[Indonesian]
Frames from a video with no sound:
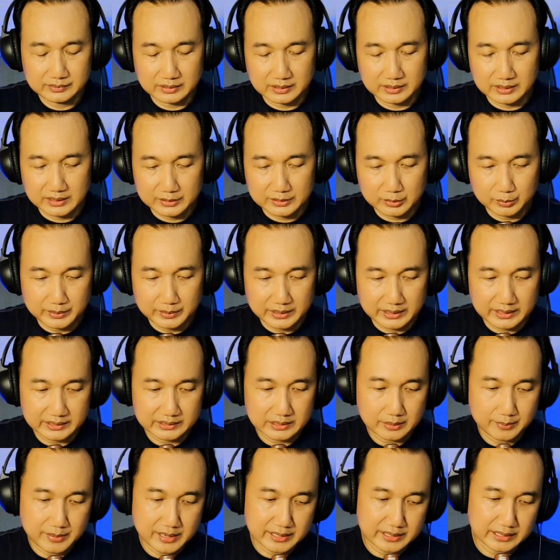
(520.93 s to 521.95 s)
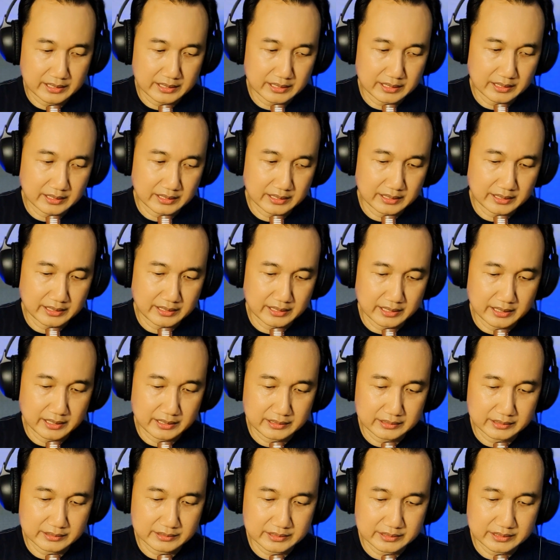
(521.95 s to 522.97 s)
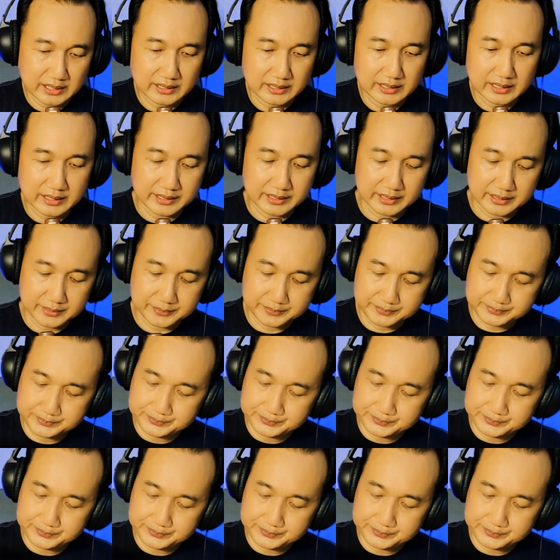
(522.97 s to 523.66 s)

nah, coba kita bandingkan dengan yang standarnya